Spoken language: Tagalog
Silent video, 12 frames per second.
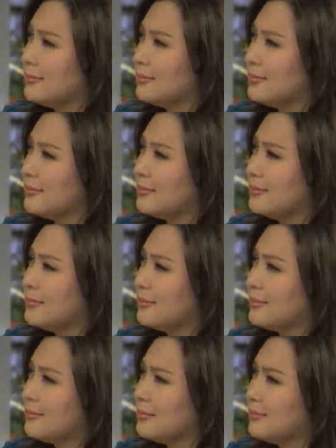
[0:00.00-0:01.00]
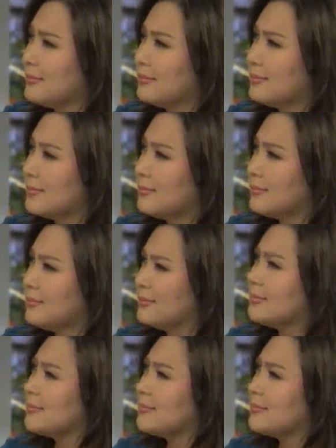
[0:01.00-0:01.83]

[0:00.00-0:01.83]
Magiging smooth kaya,